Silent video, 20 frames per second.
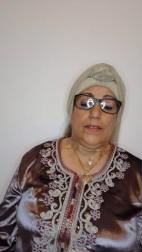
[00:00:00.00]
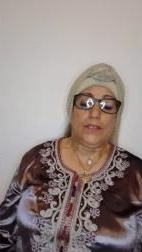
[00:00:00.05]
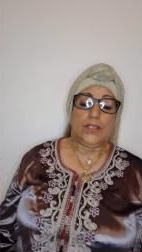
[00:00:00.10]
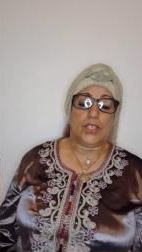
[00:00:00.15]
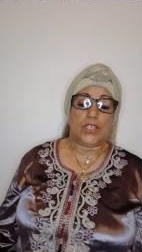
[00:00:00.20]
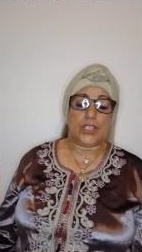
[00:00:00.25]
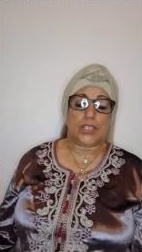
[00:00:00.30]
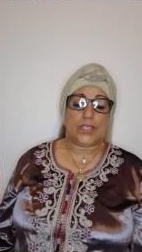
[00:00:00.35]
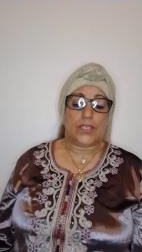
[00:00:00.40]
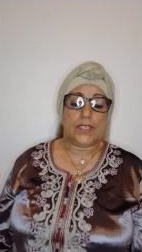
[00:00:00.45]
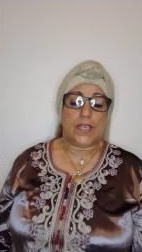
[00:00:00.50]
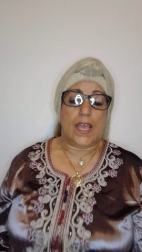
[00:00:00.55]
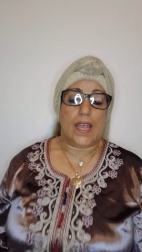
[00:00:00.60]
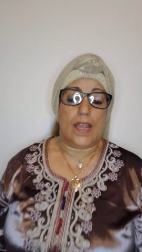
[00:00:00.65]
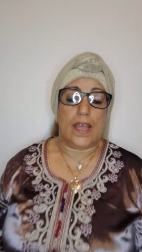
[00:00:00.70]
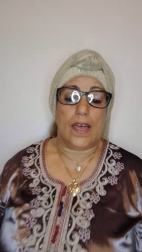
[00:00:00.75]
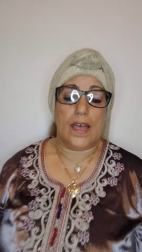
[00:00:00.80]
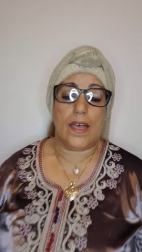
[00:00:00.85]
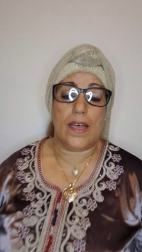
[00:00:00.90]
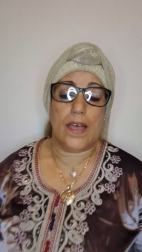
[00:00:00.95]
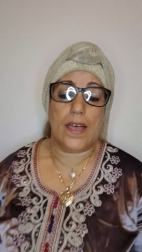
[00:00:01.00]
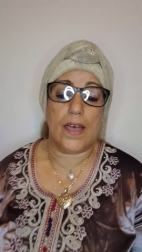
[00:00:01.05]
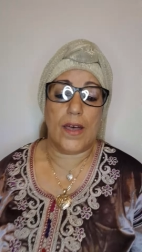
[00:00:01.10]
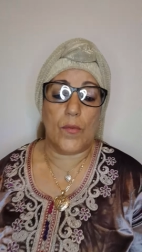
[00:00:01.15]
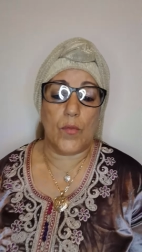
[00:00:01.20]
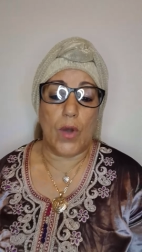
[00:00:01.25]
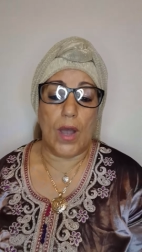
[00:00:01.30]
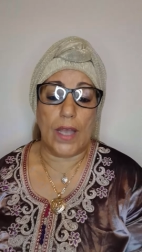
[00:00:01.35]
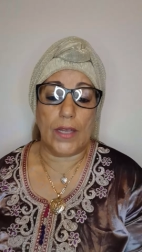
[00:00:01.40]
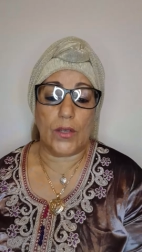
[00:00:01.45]

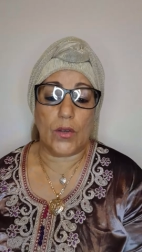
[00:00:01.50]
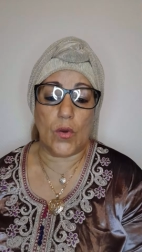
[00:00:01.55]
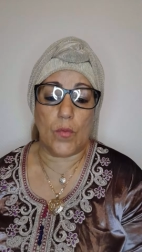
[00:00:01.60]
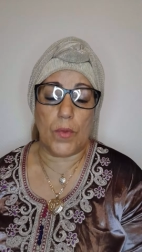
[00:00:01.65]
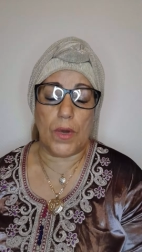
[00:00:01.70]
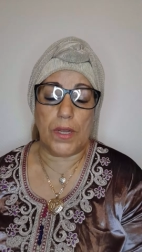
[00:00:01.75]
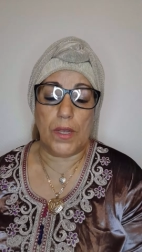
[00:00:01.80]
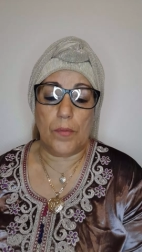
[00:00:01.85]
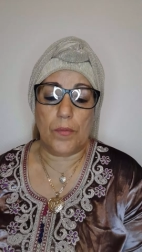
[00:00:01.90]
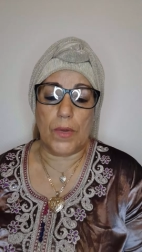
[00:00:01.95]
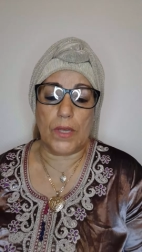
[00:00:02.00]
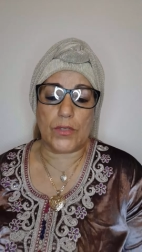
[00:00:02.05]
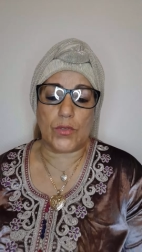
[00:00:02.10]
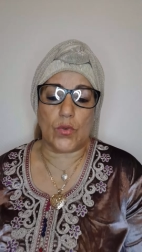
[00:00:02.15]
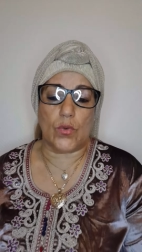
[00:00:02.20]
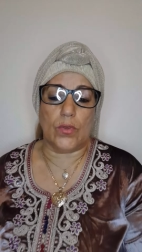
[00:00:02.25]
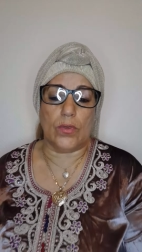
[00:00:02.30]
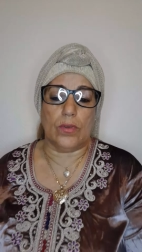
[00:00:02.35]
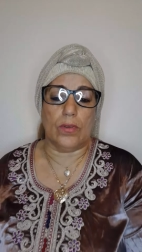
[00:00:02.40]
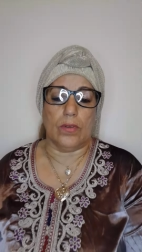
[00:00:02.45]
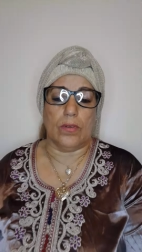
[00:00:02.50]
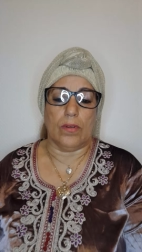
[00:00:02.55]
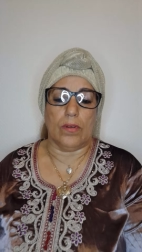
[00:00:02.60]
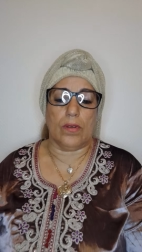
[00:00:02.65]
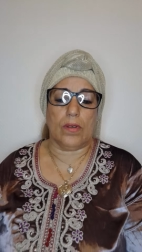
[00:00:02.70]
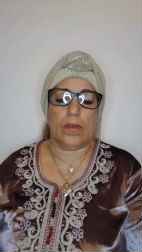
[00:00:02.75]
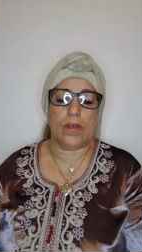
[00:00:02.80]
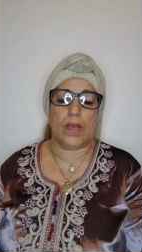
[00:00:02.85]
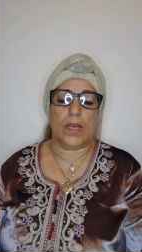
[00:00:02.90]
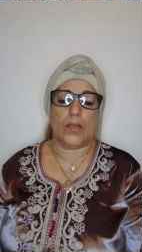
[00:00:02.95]
السلام عليكم ورحمة
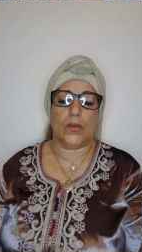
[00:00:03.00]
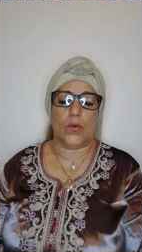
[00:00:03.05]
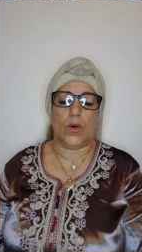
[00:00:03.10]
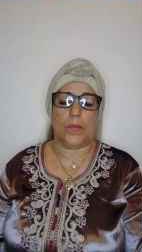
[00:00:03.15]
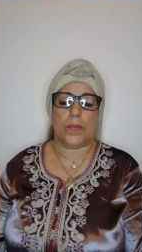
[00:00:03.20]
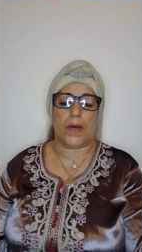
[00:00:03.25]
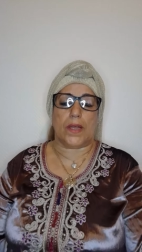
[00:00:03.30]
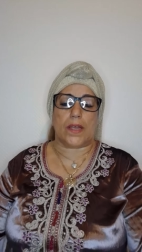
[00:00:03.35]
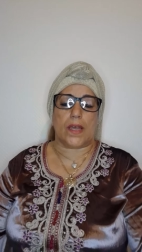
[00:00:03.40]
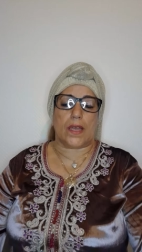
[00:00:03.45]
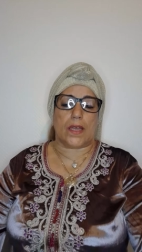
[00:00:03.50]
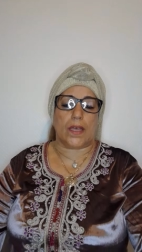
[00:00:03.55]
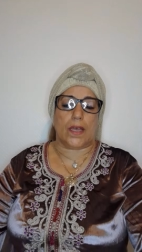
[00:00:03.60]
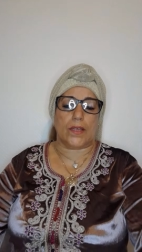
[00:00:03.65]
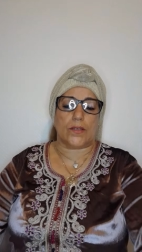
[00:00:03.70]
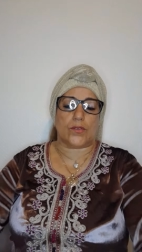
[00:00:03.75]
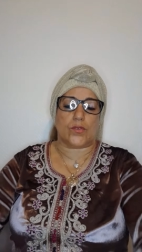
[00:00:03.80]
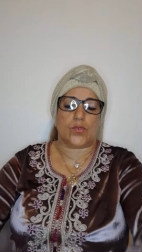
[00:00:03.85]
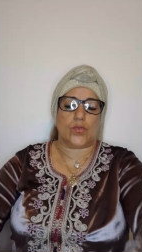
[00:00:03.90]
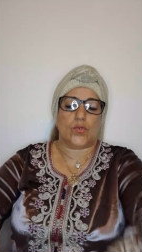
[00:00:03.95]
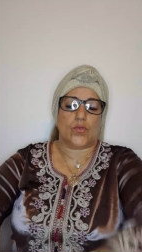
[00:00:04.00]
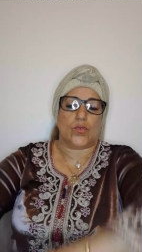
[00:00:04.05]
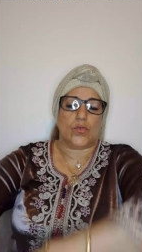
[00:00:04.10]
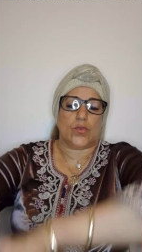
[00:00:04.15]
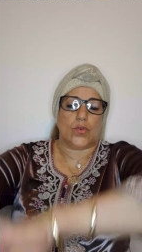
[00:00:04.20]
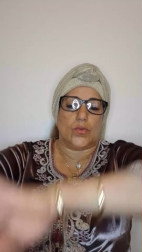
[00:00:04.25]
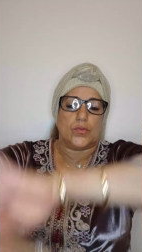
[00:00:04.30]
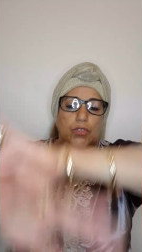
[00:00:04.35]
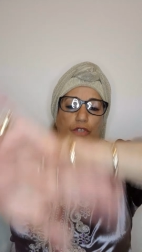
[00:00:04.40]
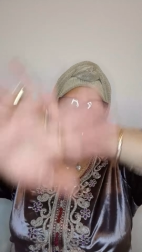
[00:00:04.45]
الله
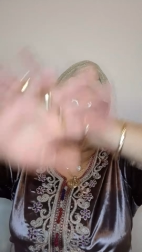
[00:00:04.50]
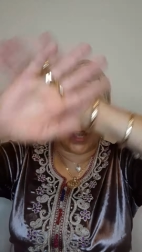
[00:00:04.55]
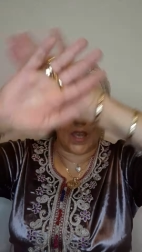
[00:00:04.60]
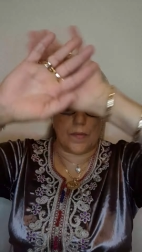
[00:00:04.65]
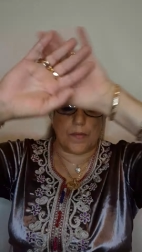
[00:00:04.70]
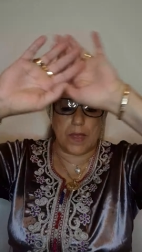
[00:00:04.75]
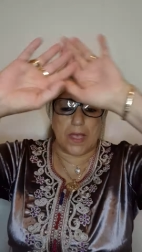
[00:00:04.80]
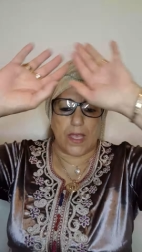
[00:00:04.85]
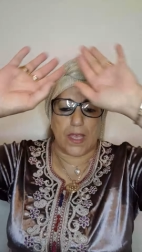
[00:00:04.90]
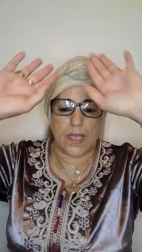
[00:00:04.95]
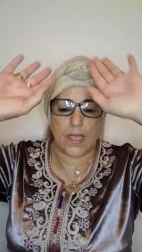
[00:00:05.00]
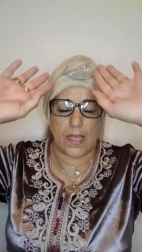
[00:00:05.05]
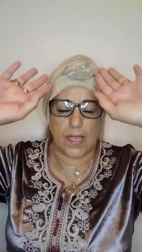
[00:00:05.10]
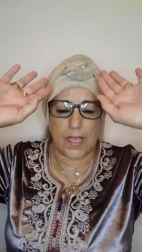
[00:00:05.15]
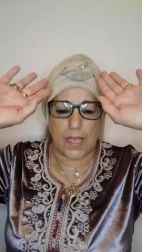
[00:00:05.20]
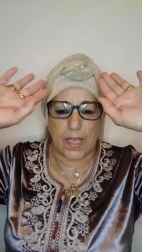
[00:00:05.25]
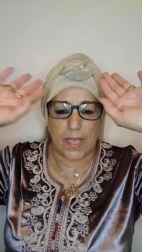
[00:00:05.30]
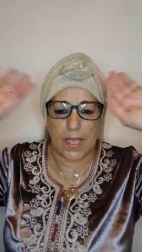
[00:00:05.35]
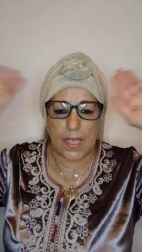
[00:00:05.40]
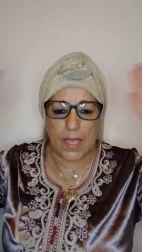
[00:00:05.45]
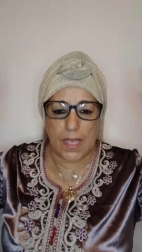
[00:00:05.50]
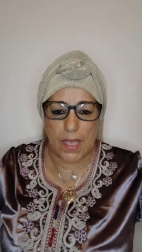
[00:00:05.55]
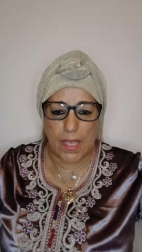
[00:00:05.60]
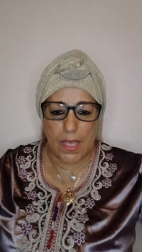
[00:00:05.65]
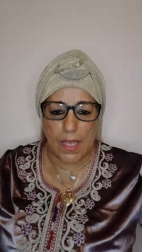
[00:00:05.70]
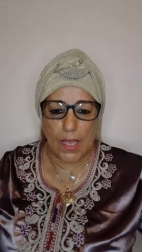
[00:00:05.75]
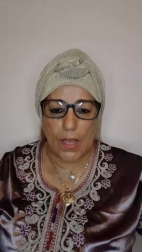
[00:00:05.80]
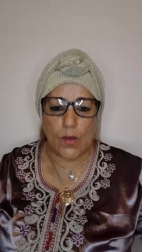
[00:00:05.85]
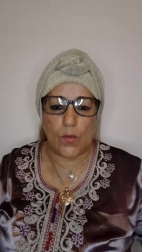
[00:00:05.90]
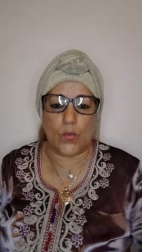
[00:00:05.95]
وبركاته
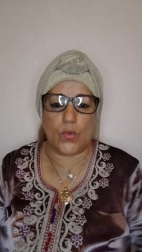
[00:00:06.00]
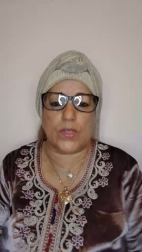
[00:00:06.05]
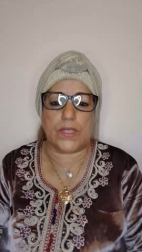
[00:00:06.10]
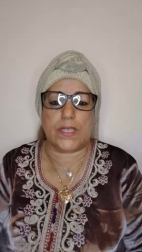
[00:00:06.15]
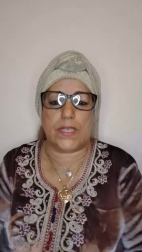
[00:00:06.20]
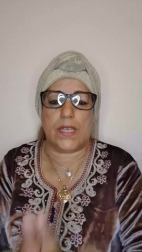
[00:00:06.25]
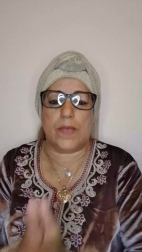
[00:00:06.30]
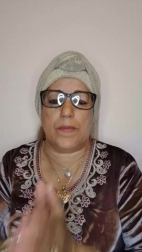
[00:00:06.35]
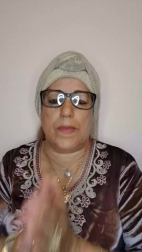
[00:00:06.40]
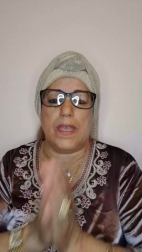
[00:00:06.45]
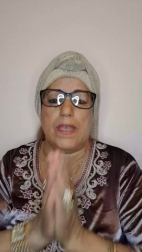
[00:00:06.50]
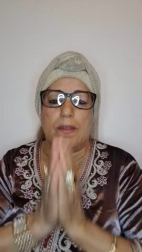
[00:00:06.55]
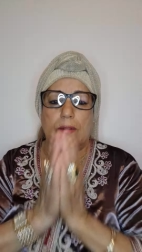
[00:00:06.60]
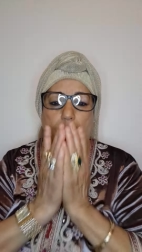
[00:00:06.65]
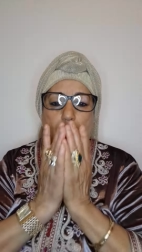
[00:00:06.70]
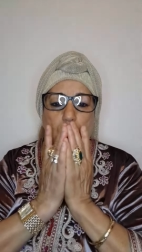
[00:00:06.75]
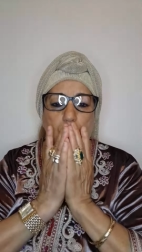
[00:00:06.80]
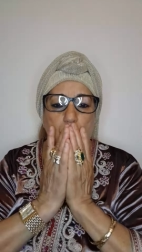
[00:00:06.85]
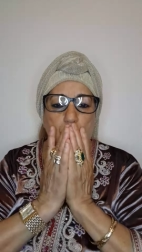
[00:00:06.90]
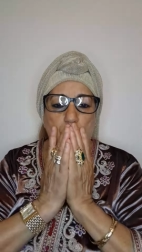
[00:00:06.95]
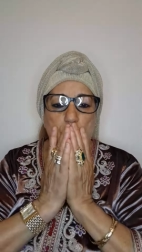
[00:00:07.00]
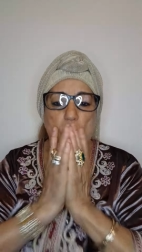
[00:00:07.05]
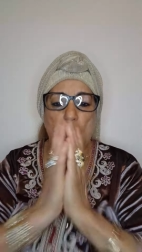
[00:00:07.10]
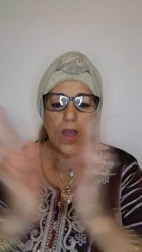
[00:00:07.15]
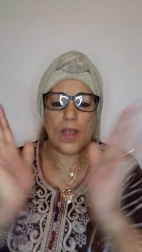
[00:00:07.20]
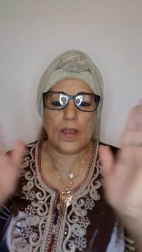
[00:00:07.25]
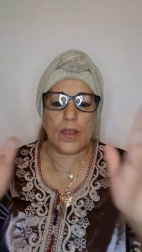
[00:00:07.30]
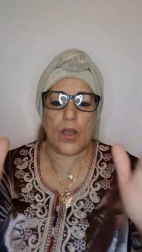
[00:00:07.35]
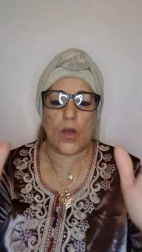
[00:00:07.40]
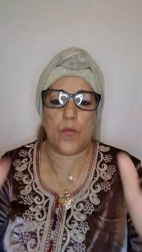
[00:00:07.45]
جميع المسلمين
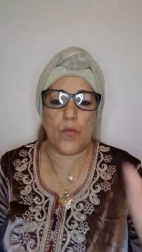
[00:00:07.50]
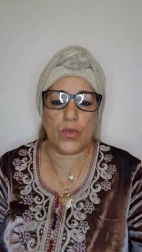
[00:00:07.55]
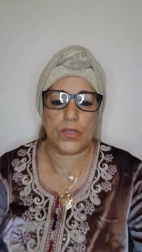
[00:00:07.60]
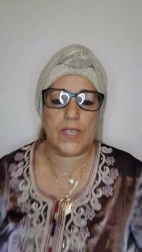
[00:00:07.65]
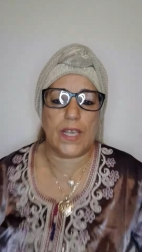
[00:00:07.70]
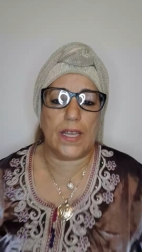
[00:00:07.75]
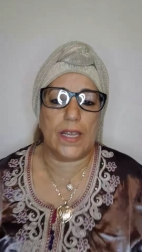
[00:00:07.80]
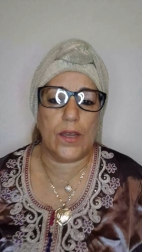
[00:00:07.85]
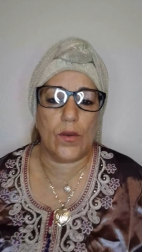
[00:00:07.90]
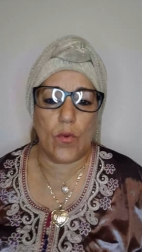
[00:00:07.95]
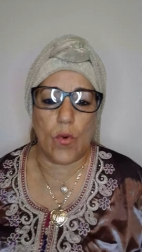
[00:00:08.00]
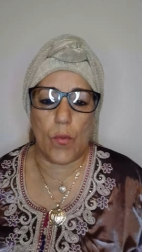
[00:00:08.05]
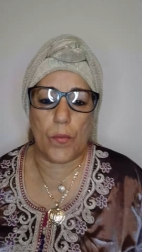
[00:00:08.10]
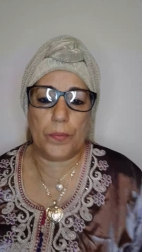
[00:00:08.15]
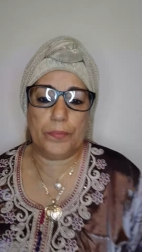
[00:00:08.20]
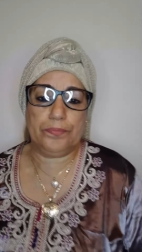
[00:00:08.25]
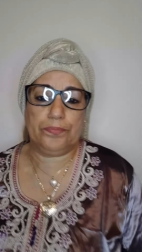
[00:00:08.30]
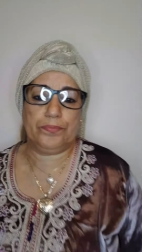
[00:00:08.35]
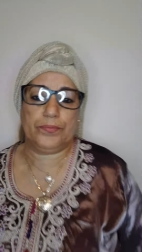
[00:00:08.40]
الخموس عليكم